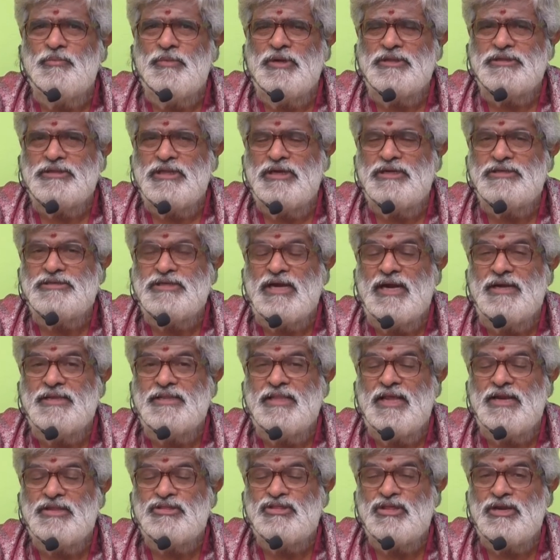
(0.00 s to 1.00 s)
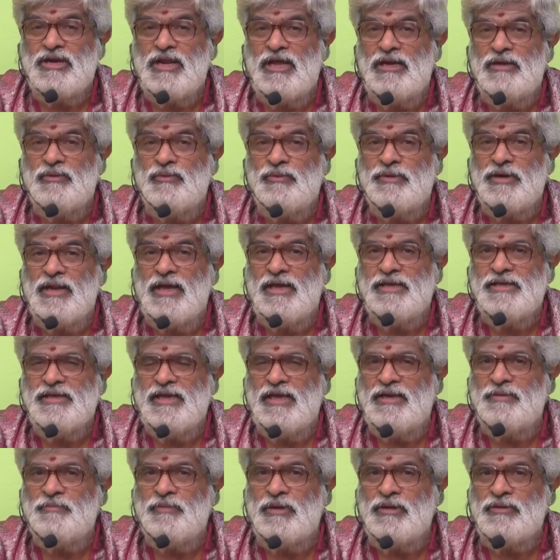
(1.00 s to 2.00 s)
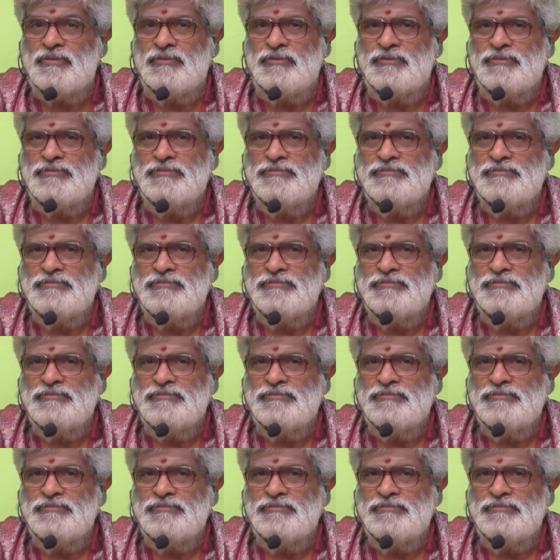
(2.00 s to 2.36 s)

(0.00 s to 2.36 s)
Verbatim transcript: మొత్తం షడ్ దర్శనాలు ఉన్నాయి అని మనం